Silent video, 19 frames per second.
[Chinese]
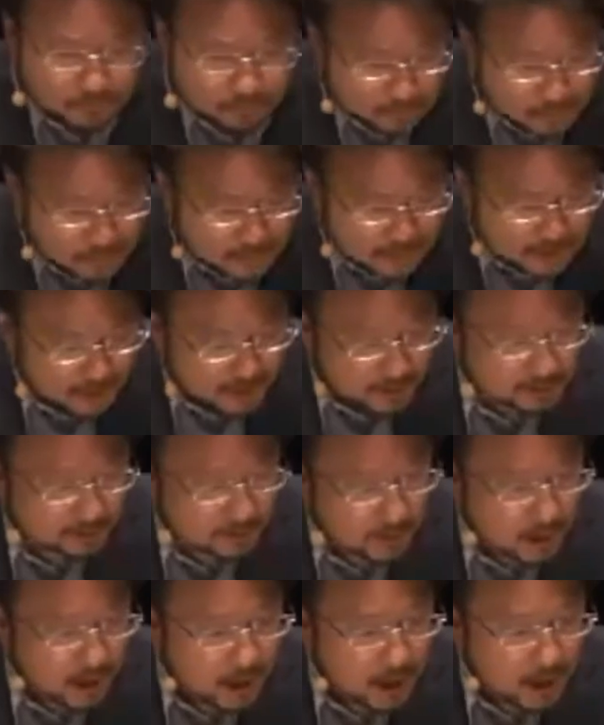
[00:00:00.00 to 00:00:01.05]
在这里，
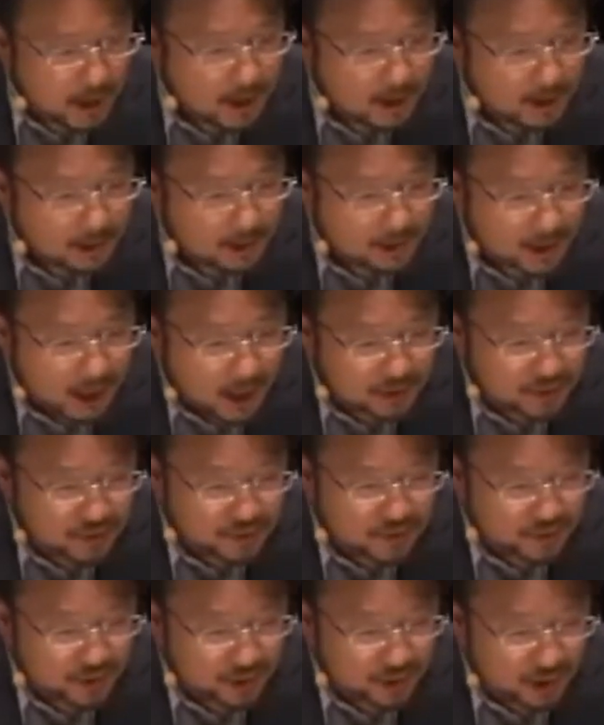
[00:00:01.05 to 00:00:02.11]
第二十
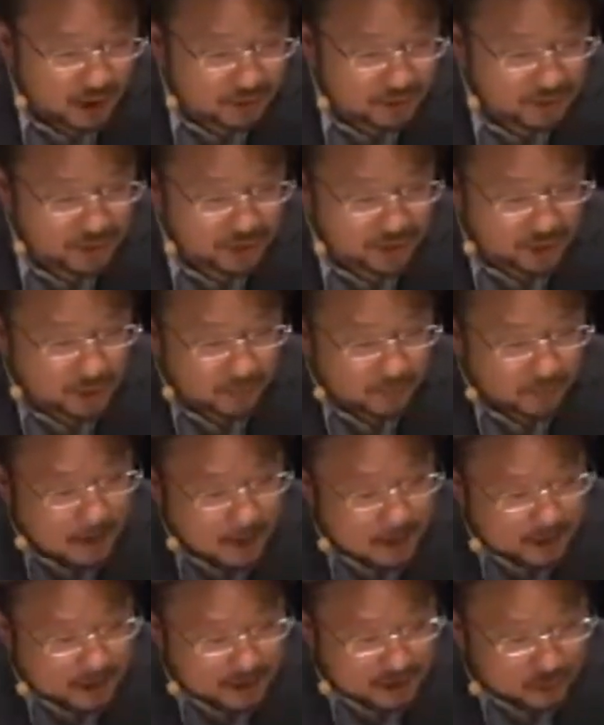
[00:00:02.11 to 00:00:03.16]
节到二十一节，
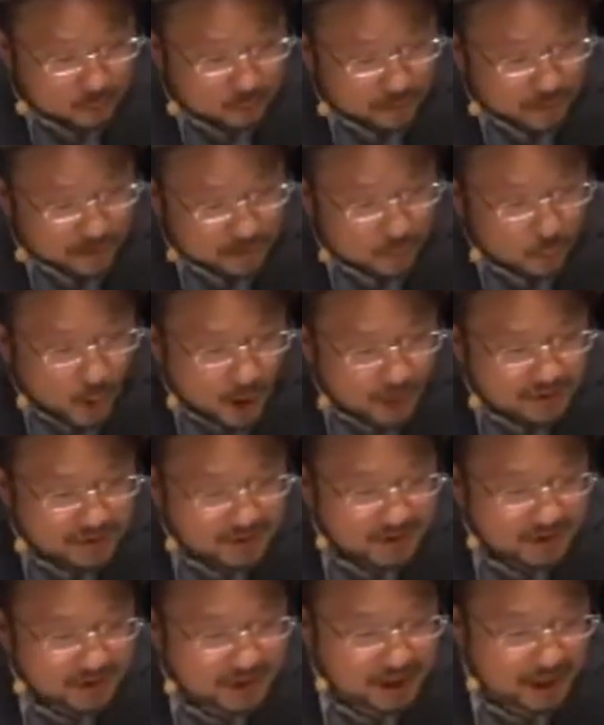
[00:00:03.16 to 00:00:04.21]
基督在创
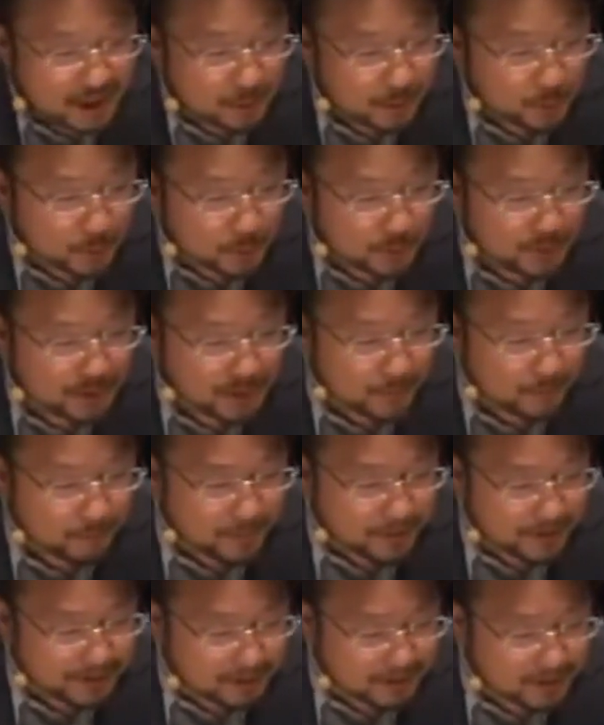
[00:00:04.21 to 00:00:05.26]
世以前预先
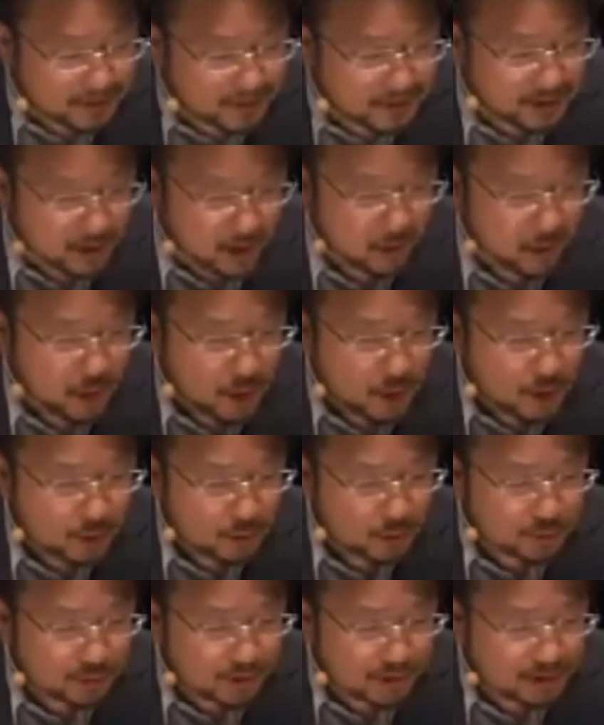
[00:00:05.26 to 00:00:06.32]
被神知道。
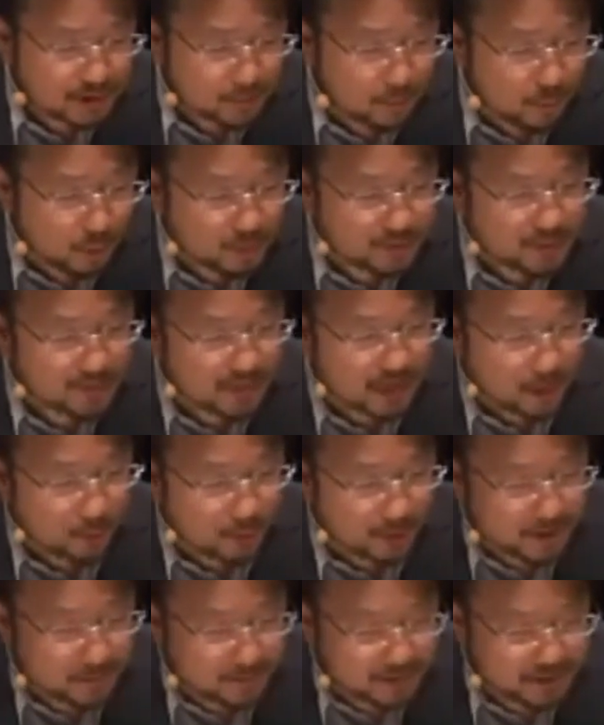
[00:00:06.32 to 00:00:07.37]
却在这末世才
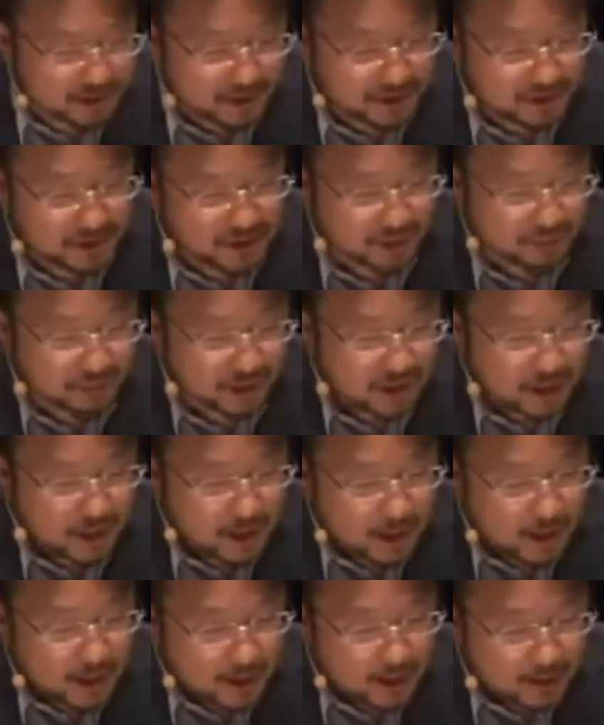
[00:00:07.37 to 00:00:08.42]
为你们显现，
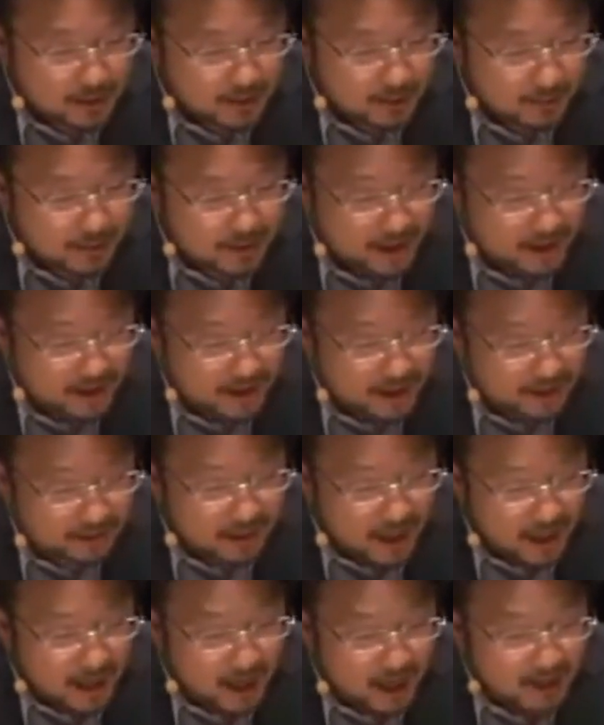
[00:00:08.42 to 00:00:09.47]
你们也因
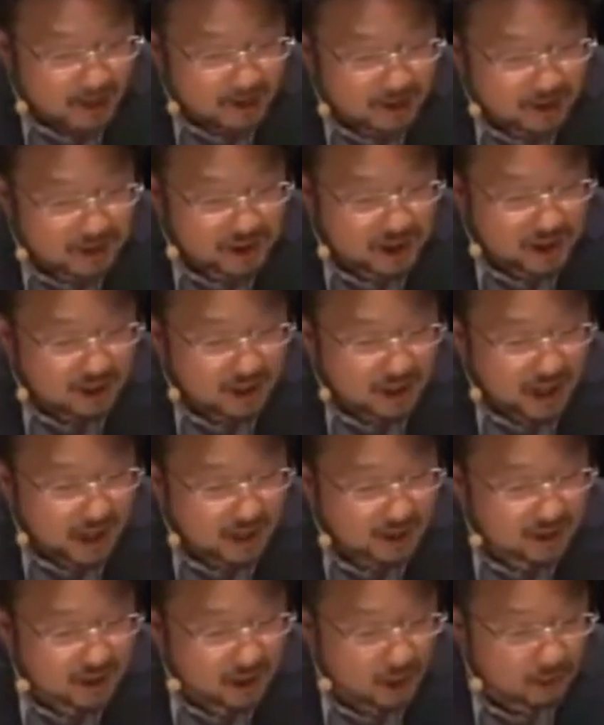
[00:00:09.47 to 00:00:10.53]
他信那
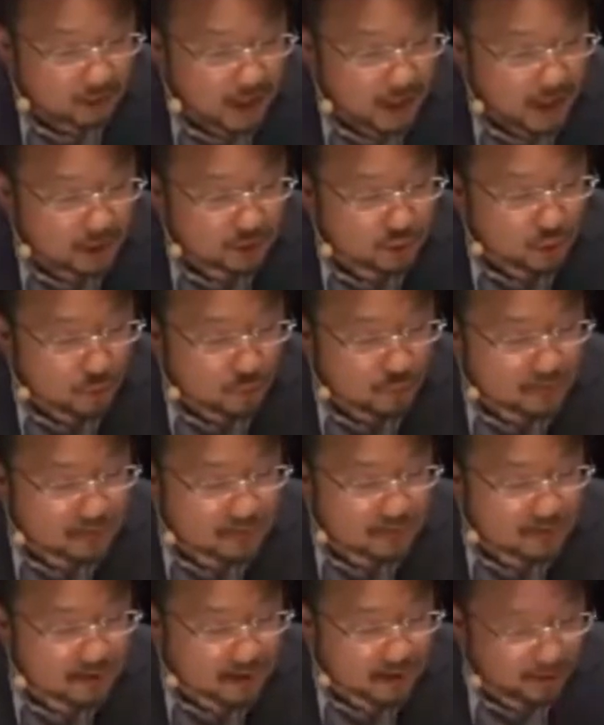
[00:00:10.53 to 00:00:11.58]
叫他从
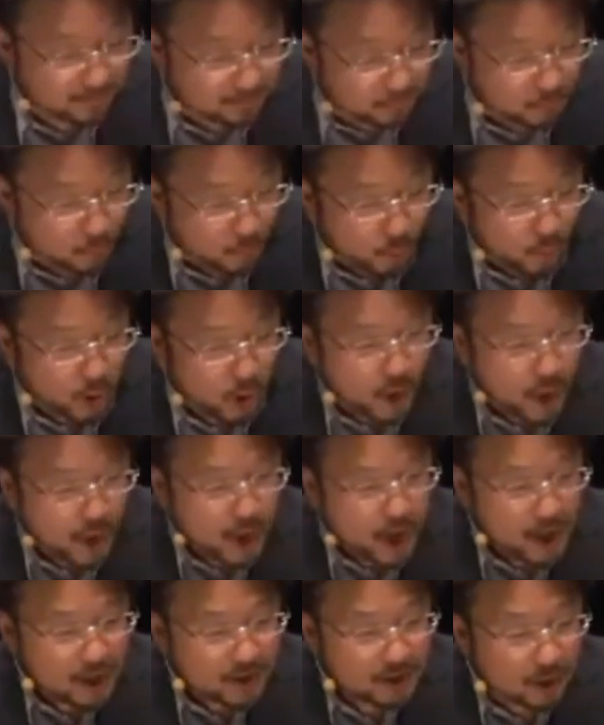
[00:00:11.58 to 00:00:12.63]
死里复活，
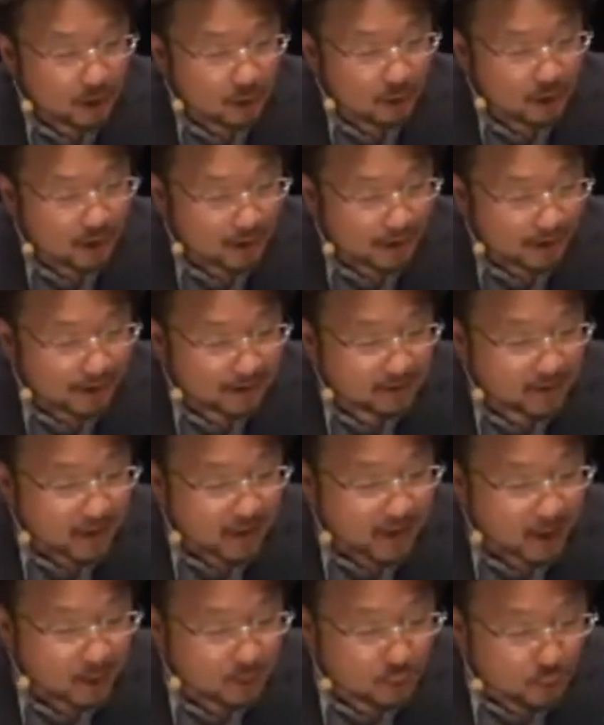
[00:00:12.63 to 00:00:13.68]
又给
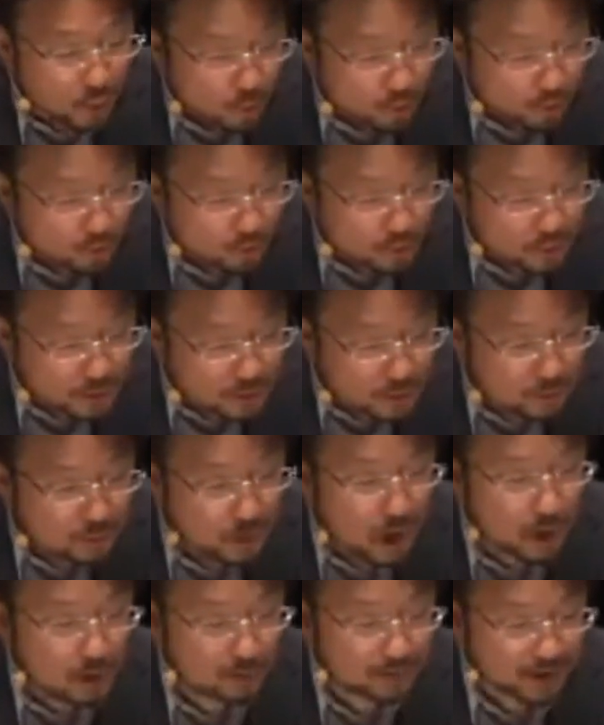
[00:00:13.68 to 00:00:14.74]
他荣
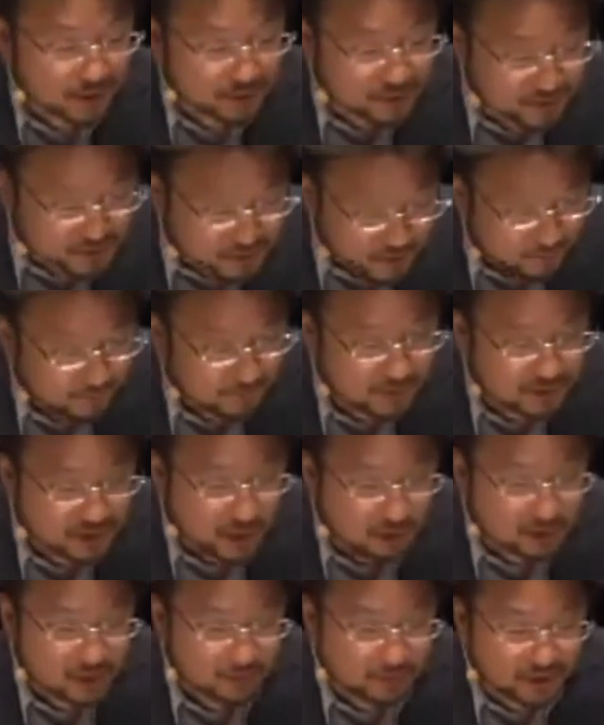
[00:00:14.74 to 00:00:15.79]
耀的神，
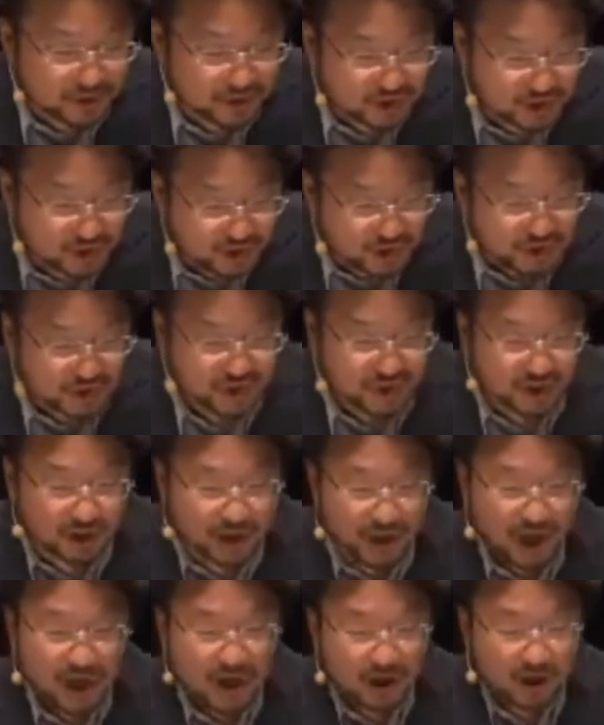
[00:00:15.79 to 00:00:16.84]
叫你们的信心
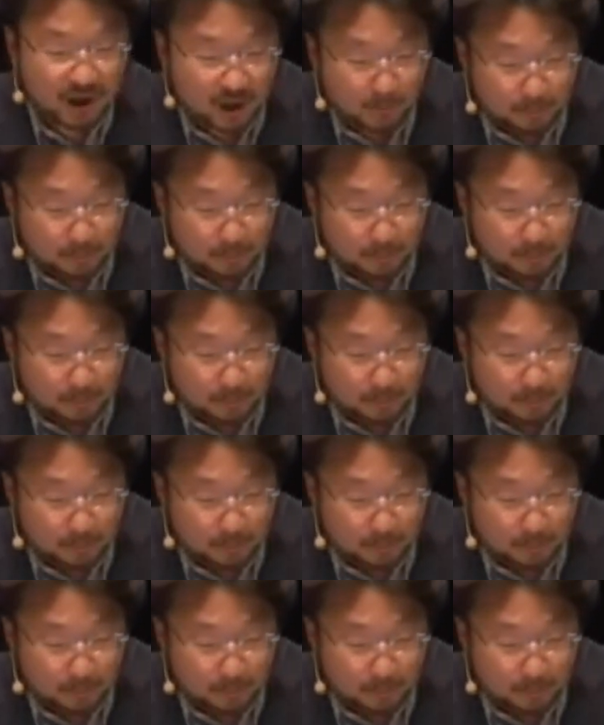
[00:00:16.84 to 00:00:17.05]
和